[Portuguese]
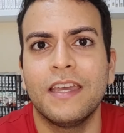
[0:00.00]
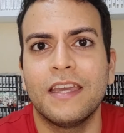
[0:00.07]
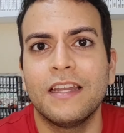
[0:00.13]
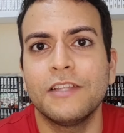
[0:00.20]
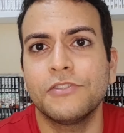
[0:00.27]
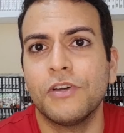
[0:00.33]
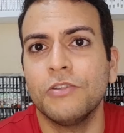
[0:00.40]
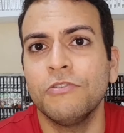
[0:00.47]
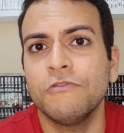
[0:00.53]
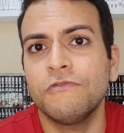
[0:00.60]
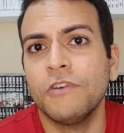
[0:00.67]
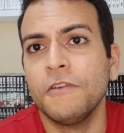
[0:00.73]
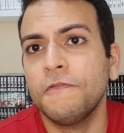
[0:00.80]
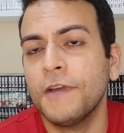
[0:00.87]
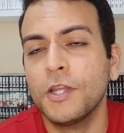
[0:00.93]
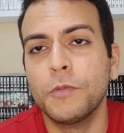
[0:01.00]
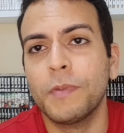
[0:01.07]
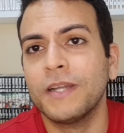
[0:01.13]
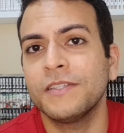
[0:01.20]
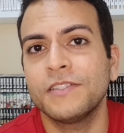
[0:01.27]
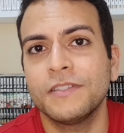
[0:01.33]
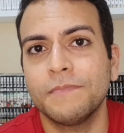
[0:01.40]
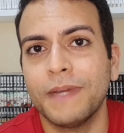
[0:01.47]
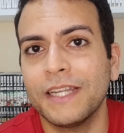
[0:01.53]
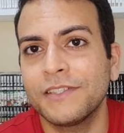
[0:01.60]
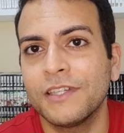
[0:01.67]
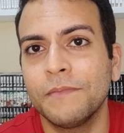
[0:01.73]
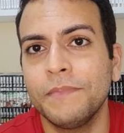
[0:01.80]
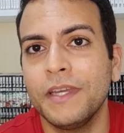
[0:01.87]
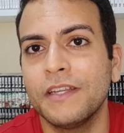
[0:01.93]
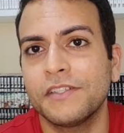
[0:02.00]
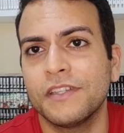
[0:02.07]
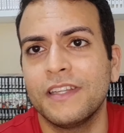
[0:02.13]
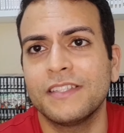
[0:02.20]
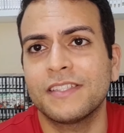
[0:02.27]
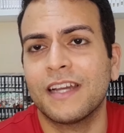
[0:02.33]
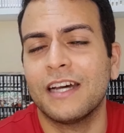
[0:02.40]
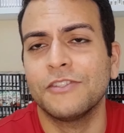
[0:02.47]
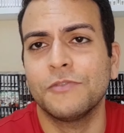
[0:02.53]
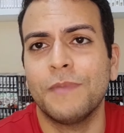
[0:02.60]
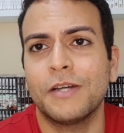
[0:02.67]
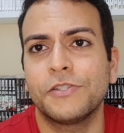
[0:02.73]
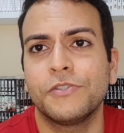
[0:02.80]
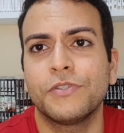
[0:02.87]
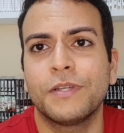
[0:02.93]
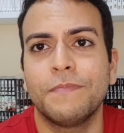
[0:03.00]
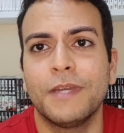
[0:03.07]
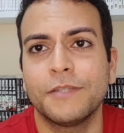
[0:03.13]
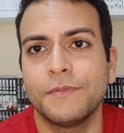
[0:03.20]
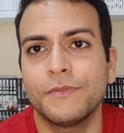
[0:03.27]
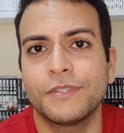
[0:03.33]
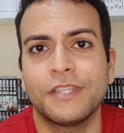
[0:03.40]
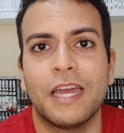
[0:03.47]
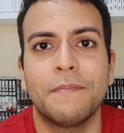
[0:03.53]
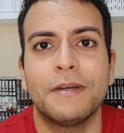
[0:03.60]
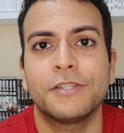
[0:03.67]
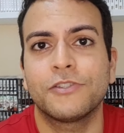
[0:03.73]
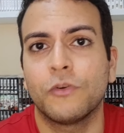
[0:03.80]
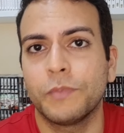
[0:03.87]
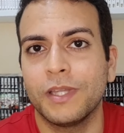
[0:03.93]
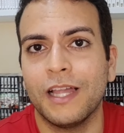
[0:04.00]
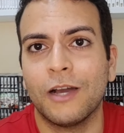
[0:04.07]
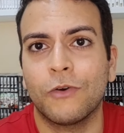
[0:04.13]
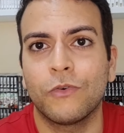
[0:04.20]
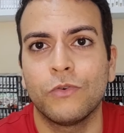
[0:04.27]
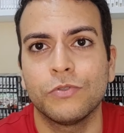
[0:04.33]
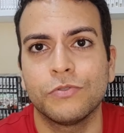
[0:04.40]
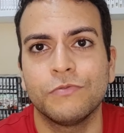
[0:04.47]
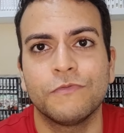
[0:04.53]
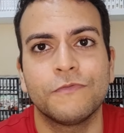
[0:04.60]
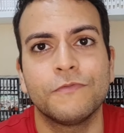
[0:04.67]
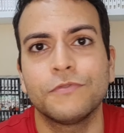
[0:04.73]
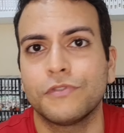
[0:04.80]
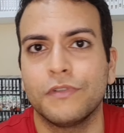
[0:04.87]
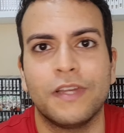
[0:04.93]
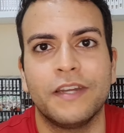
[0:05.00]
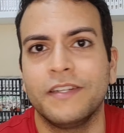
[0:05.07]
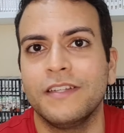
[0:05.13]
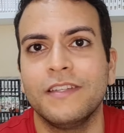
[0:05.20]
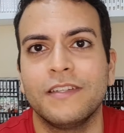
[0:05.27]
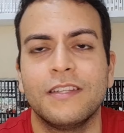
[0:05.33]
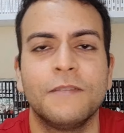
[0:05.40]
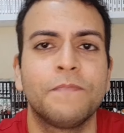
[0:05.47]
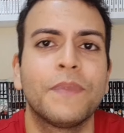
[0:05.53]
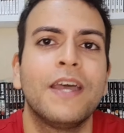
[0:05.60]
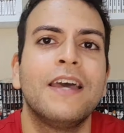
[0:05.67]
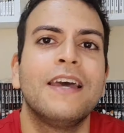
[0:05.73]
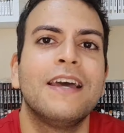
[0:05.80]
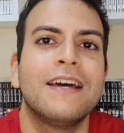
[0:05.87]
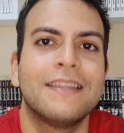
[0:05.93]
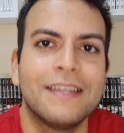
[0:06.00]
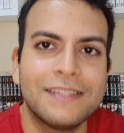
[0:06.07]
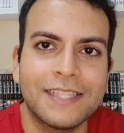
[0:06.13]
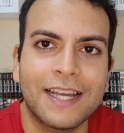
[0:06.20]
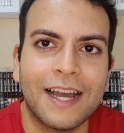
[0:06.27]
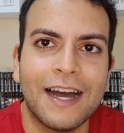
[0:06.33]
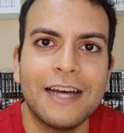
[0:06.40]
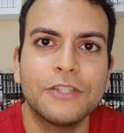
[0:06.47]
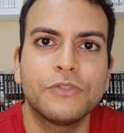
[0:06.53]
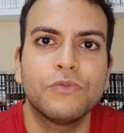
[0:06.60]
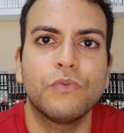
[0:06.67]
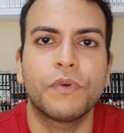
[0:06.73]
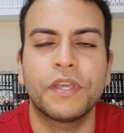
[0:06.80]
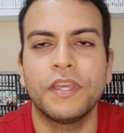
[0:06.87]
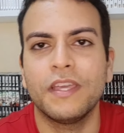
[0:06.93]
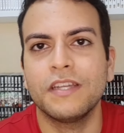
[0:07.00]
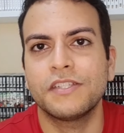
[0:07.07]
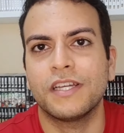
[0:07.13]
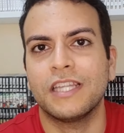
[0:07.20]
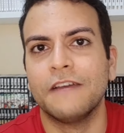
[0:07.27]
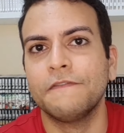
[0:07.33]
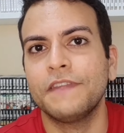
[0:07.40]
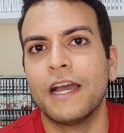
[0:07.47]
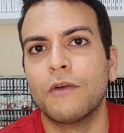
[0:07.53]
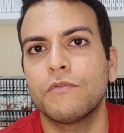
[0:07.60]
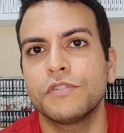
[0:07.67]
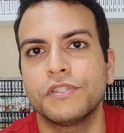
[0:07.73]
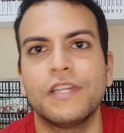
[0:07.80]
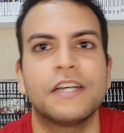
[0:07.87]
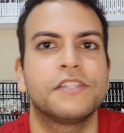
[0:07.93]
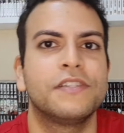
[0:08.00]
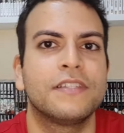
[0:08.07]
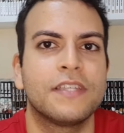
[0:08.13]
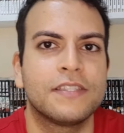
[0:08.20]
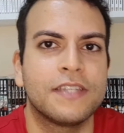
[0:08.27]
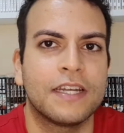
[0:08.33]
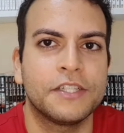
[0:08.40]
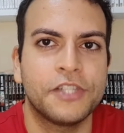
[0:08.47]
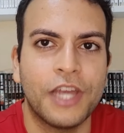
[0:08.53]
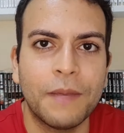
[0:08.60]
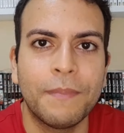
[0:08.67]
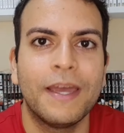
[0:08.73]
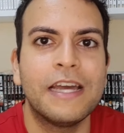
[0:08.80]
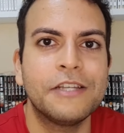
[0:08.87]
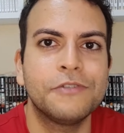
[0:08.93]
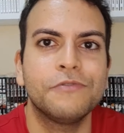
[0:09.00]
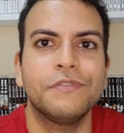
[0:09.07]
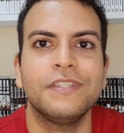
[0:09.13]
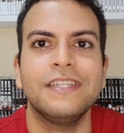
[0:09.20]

Ele só não foi feito para esse, esse ambiente. Nesse caso, imagino que mesmo esse remédio tão milagroso não funcionaria nele. Nesse caso, o King já deve ter a quantidade necessária de remédio